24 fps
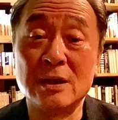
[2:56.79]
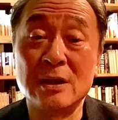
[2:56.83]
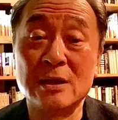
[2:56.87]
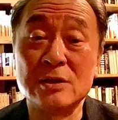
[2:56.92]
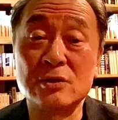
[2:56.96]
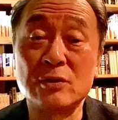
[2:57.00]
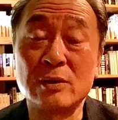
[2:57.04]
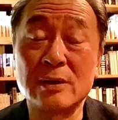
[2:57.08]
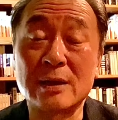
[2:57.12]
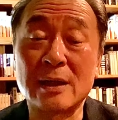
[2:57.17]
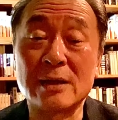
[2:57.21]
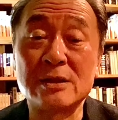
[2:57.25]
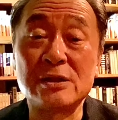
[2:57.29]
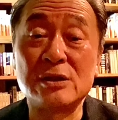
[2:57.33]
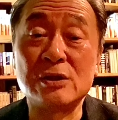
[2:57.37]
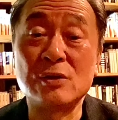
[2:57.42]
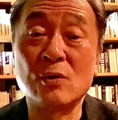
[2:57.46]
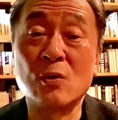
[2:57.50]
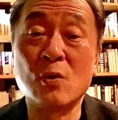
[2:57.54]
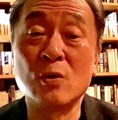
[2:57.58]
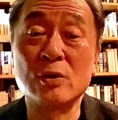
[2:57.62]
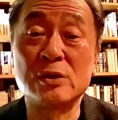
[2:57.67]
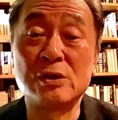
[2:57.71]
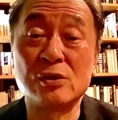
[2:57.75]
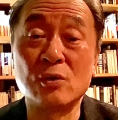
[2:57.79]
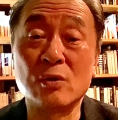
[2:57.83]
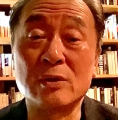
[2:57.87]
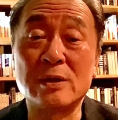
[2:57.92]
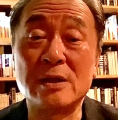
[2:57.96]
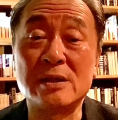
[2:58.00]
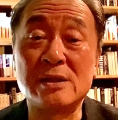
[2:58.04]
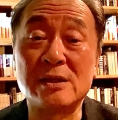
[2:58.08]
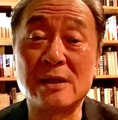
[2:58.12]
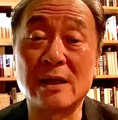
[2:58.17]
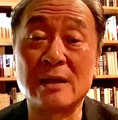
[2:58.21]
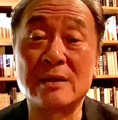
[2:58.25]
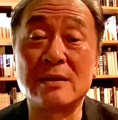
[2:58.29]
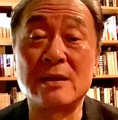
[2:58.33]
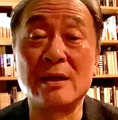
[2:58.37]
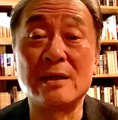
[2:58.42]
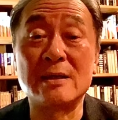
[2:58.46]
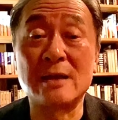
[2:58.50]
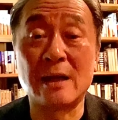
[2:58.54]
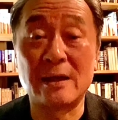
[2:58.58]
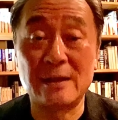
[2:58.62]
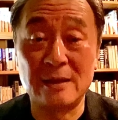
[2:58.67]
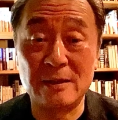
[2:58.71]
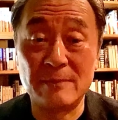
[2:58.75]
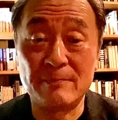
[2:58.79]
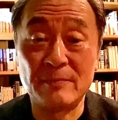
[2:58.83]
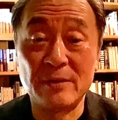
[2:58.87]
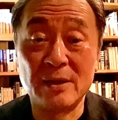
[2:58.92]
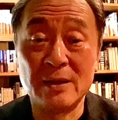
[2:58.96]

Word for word: それが地方地方で違っていたり、